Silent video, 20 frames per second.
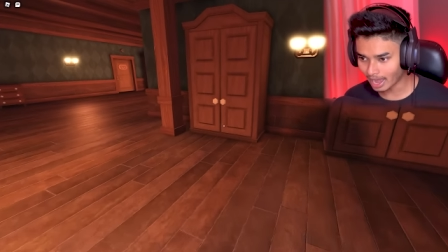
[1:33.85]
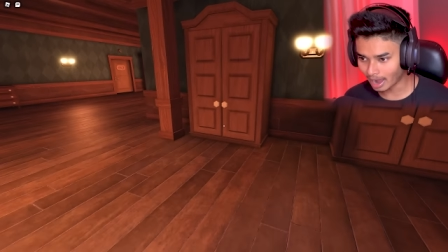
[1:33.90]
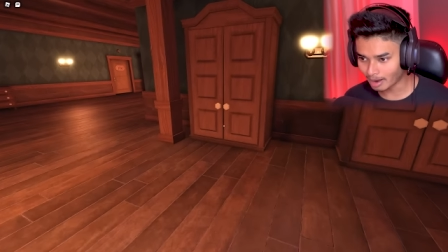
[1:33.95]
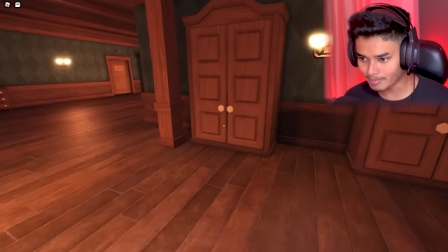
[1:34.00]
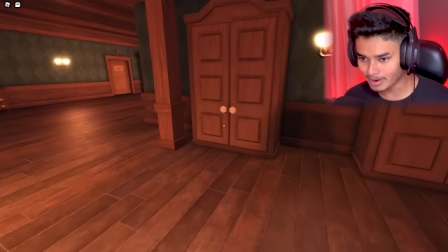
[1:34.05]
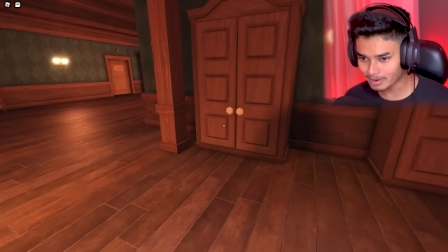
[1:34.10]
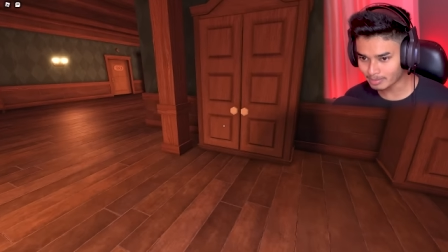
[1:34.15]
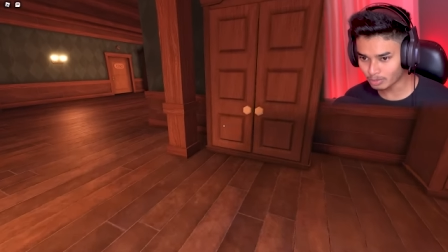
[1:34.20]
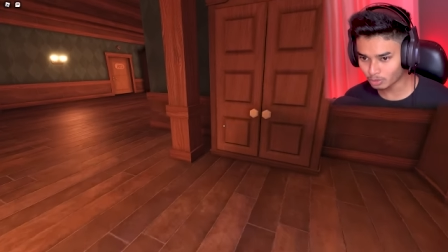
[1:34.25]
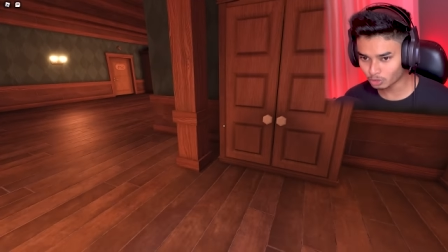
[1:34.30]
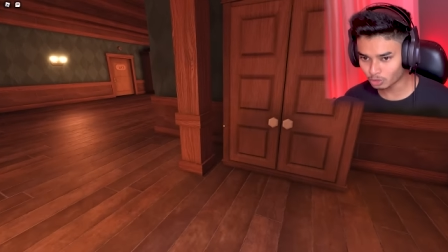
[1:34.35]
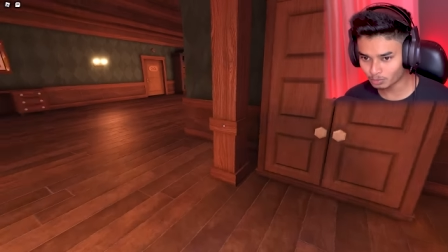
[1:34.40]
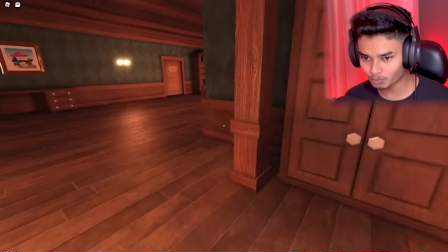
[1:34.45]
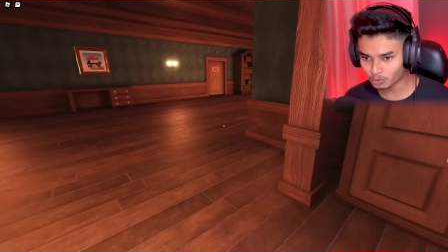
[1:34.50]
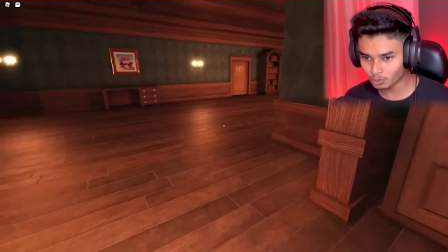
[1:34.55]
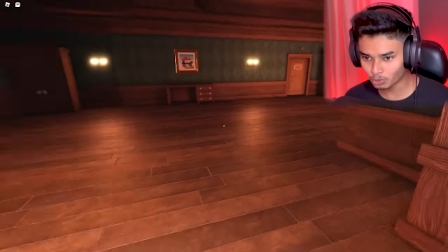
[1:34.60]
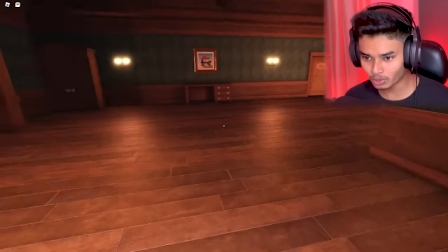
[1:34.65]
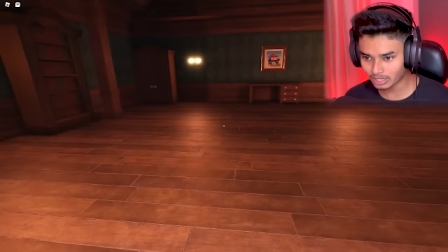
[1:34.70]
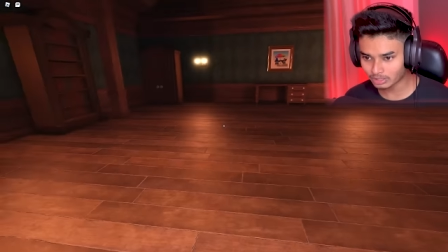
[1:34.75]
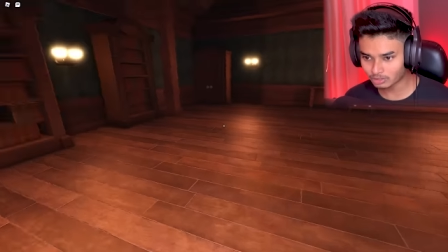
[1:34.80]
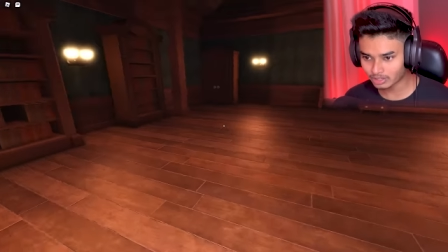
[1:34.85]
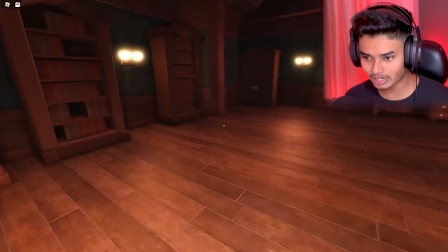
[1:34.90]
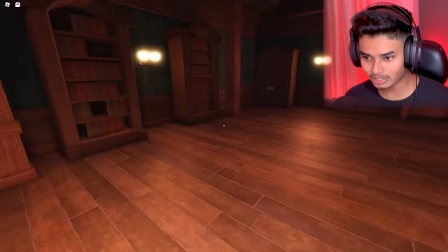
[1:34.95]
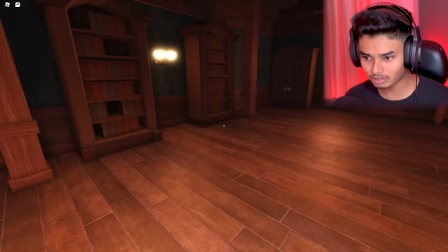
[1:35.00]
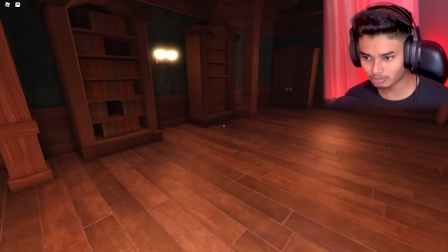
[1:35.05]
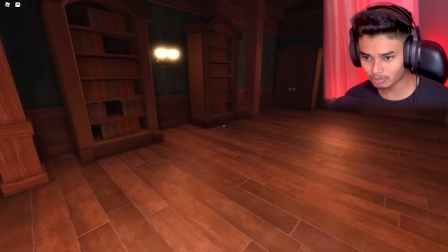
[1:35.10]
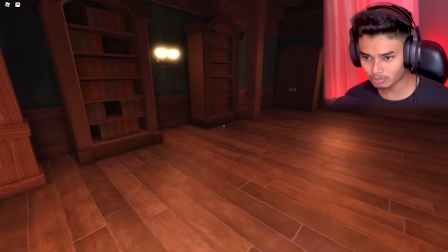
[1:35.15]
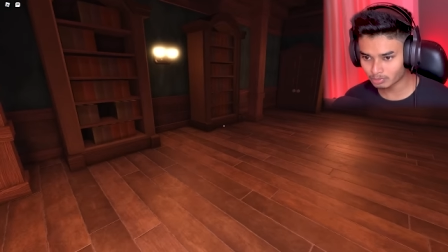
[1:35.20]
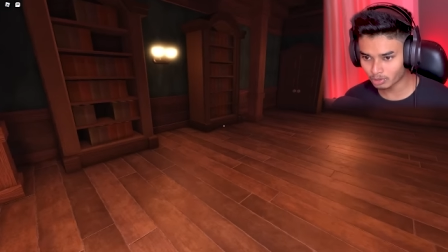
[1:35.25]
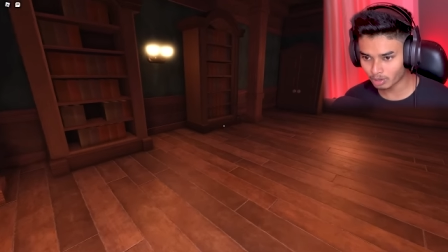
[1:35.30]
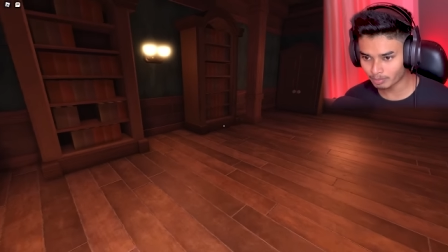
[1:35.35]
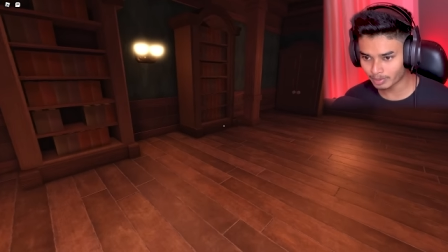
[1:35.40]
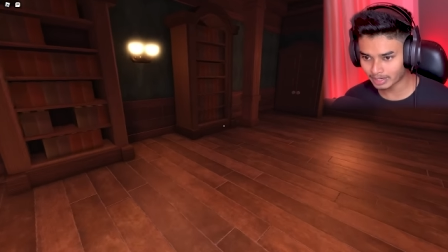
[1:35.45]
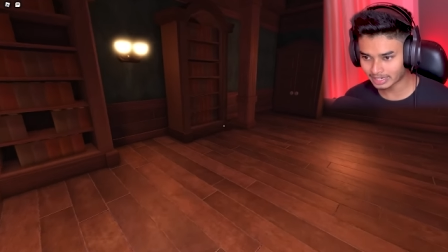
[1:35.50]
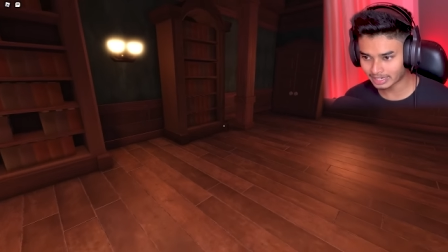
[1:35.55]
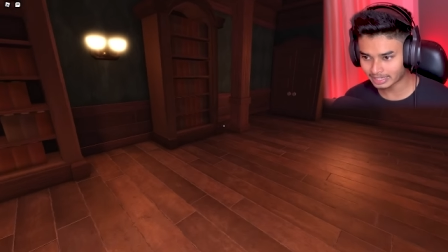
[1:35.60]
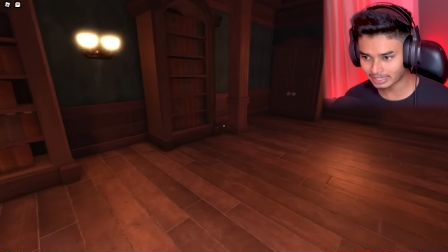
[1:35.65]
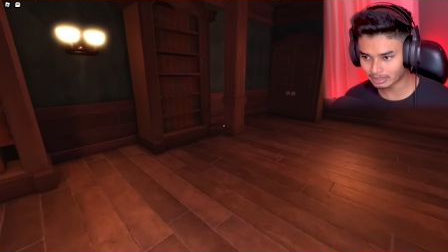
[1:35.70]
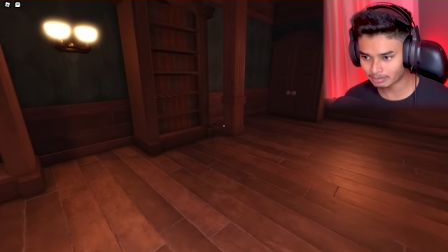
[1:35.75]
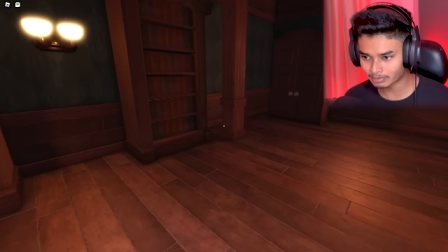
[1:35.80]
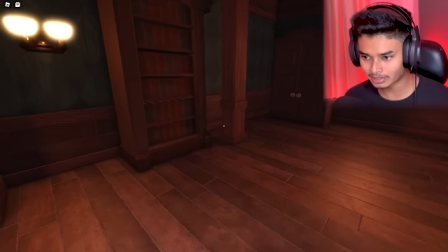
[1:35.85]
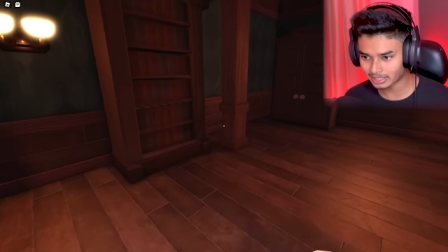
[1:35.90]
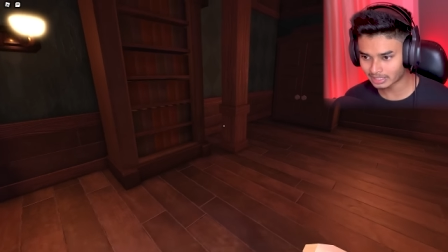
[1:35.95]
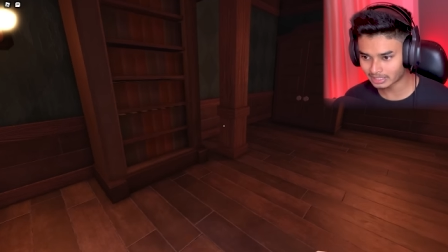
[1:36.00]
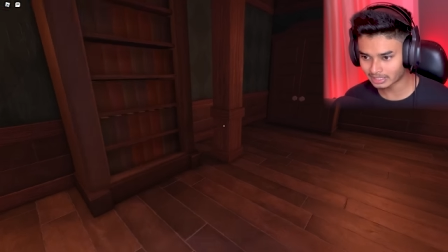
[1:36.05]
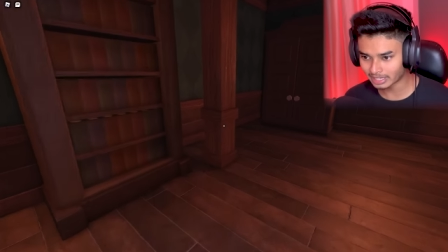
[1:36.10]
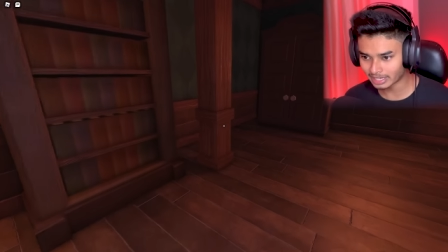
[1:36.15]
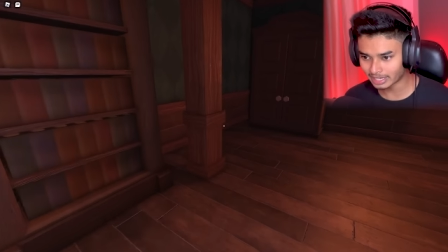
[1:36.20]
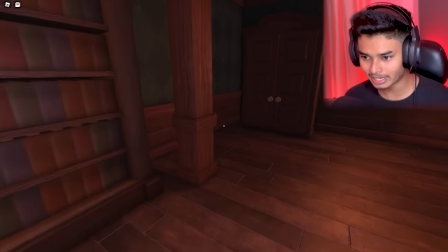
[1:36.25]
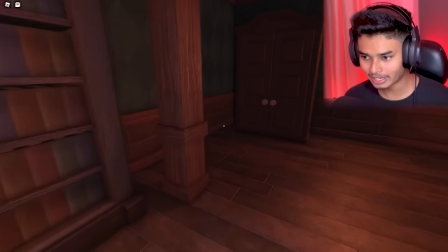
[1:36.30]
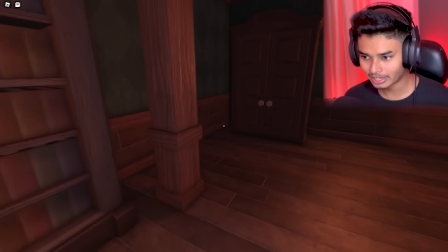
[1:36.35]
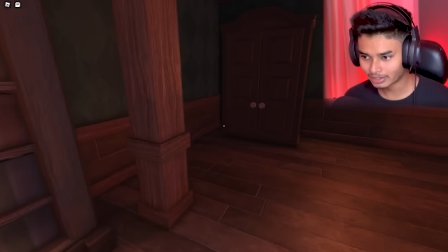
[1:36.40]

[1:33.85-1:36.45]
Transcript: আমার মতো প্রোরা তো একদমই ভয় পায় না এই গেম খেলতে